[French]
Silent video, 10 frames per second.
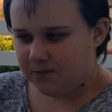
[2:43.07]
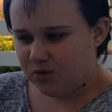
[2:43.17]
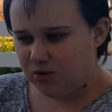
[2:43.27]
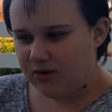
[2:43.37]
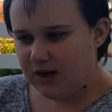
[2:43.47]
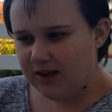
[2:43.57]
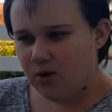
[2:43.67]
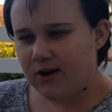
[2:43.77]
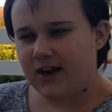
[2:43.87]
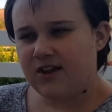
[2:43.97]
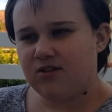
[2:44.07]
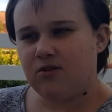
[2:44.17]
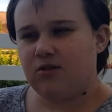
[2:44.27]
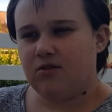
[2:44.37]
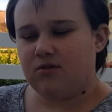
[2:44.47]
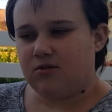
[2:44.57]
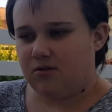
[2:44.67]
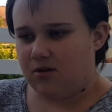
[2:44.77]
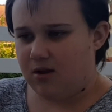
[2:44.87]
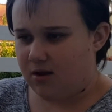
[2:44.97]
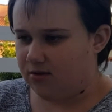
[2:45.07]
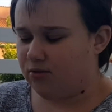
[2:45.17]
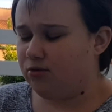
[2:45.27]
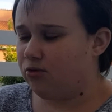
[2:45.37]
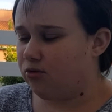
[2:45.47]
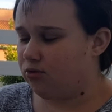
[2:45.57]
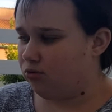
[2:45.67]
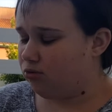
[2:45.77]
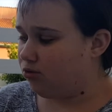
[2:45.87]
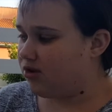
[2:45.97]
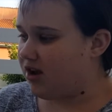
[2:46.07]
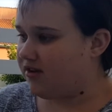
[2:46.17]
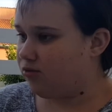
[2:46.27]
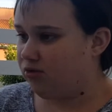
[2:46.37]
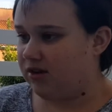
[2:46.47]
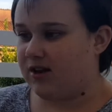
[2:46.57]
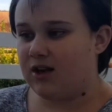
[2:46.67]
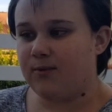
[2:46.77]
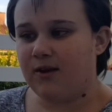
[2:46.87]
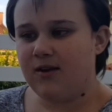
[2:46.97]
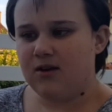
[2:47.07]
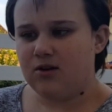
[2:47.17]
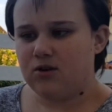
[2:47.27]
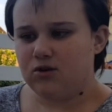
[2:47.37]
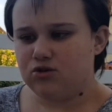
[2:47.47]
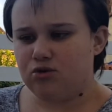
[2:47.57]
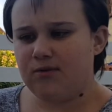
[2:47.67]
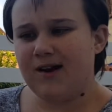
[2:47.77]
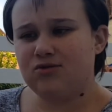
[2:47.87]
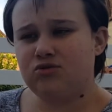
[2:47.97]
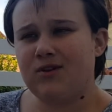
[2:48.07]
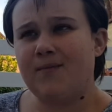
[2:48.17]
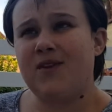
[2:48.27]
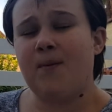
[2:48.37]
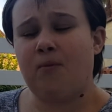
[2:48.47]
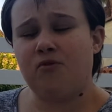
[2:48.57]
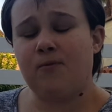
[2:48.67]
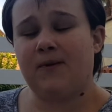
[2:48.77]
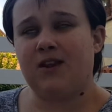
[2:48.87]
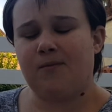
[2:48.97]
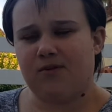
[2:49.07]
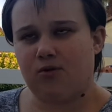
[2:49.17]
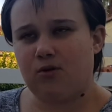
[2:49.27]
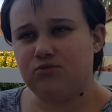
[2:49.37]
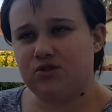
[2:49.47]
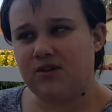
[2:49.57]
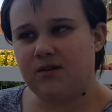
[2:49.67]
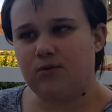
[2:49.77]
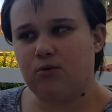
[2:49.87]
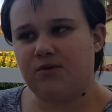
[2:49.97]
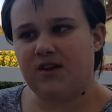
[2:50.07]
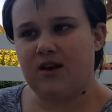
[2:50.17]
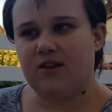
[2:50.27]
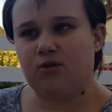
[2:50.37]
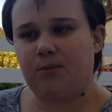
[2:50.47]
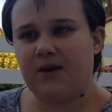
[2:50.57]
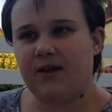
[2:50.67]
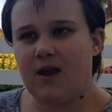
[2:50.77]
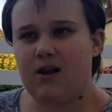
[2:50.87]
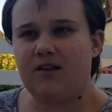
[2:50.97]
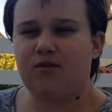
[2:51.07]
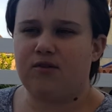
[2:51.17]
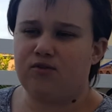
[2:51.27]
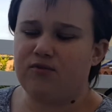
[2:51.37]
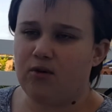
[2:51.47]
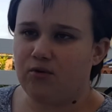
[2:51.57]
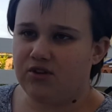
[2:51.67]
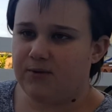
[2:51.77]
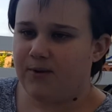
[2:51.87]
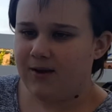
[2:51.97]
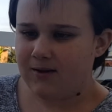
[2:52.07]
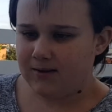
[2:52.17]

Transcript: Donc voilà, les croquettes, euh, elles ont une, une, taille et tout qui est calibrée. Je lui rajoute un petit peu plus de pâté parce que comme je disais, depuis qu'elle a été opérée, elle est souvent constipée.